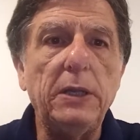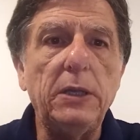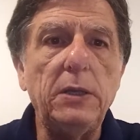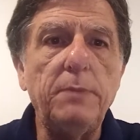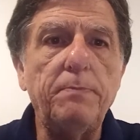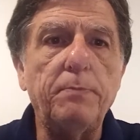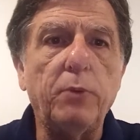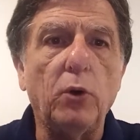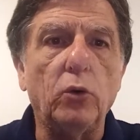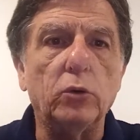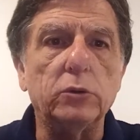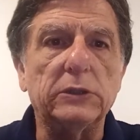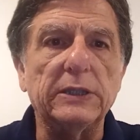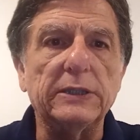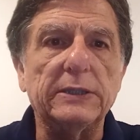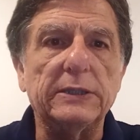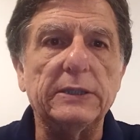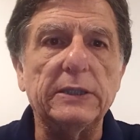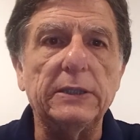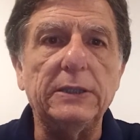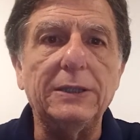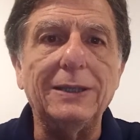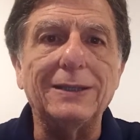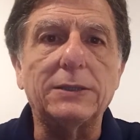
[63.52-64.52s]

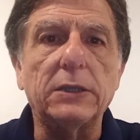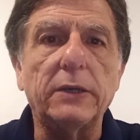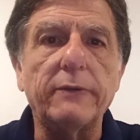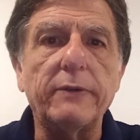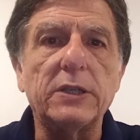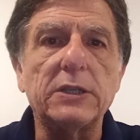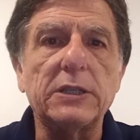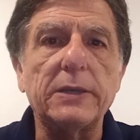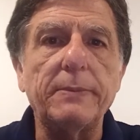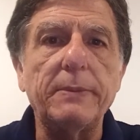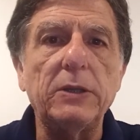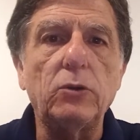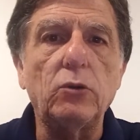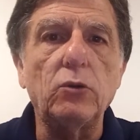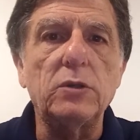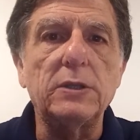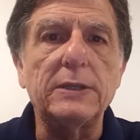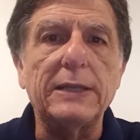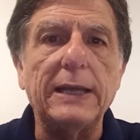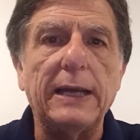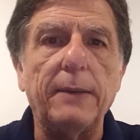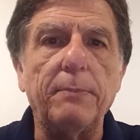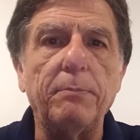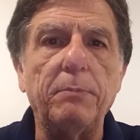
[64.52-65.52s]
ipotesi di attraversamento
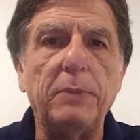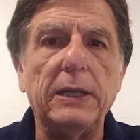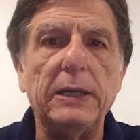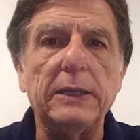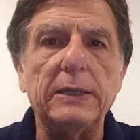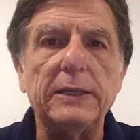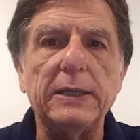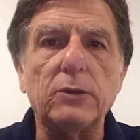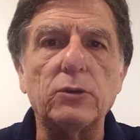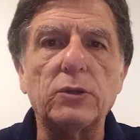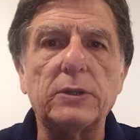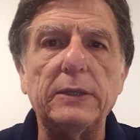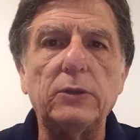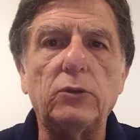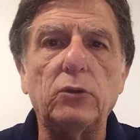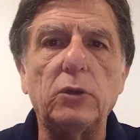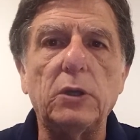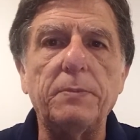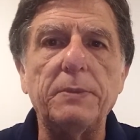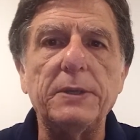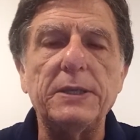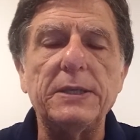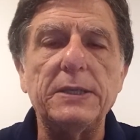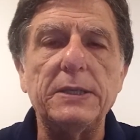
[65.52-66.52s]
stabile dello stretto
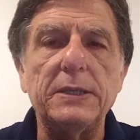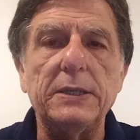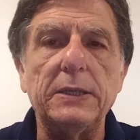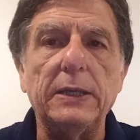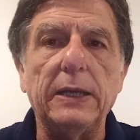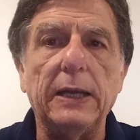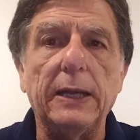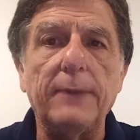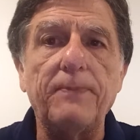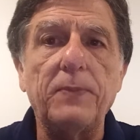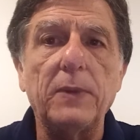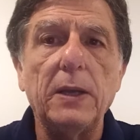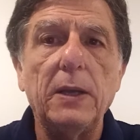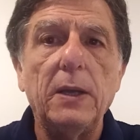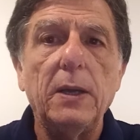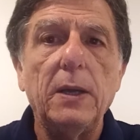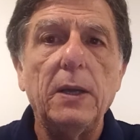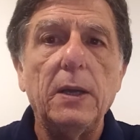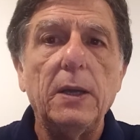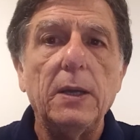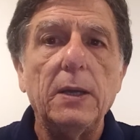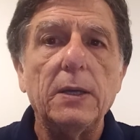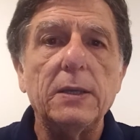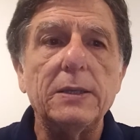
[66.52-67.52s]
di Messina
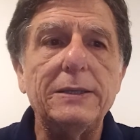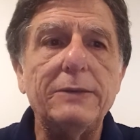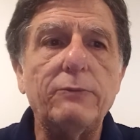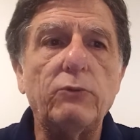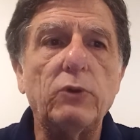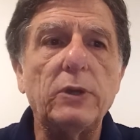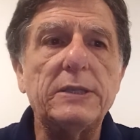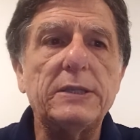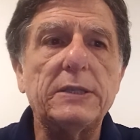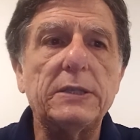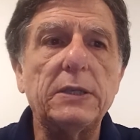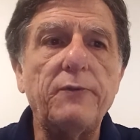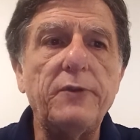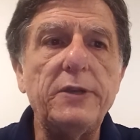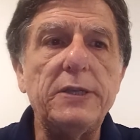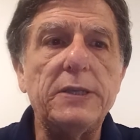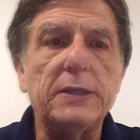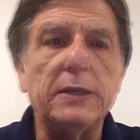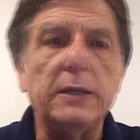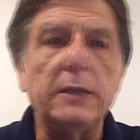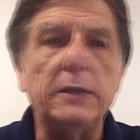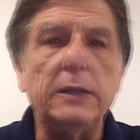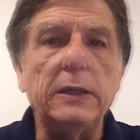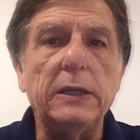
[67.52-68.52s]
devono essere
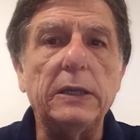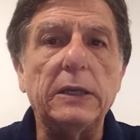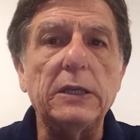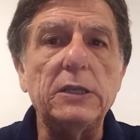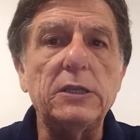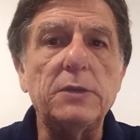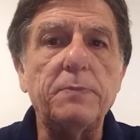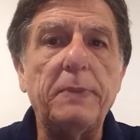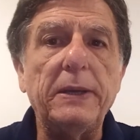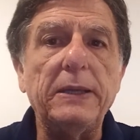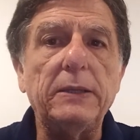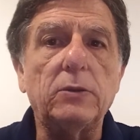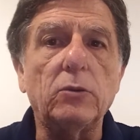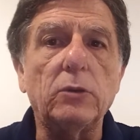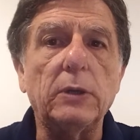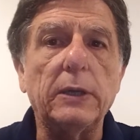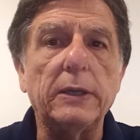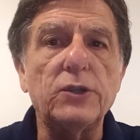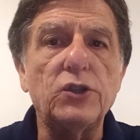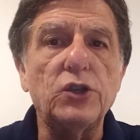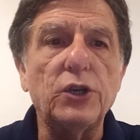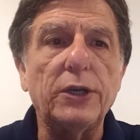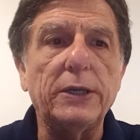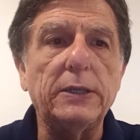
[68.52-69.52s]
viste nel rispetto
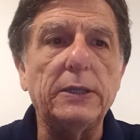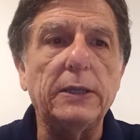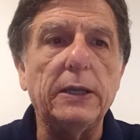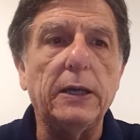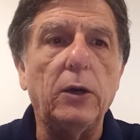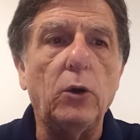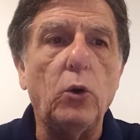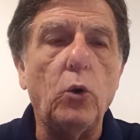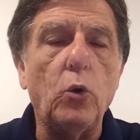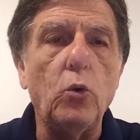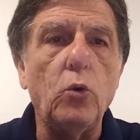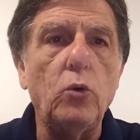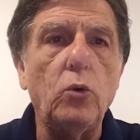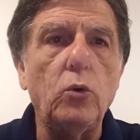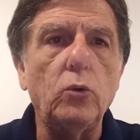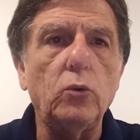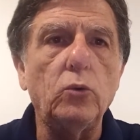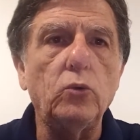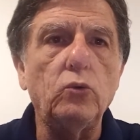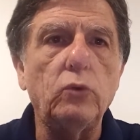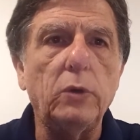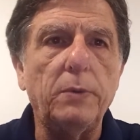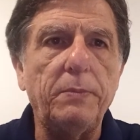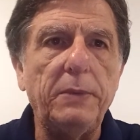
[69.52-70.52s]
dell'agenda ONU
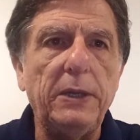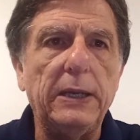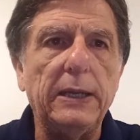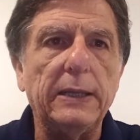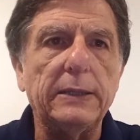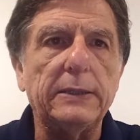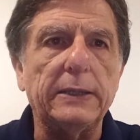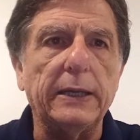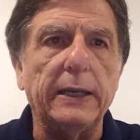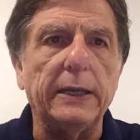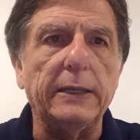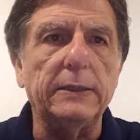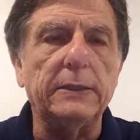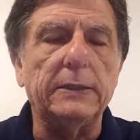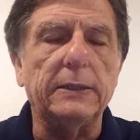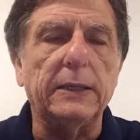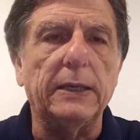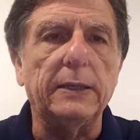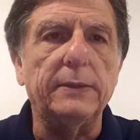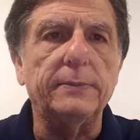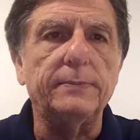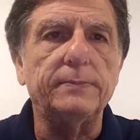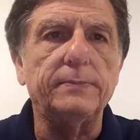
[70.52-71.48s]
2030.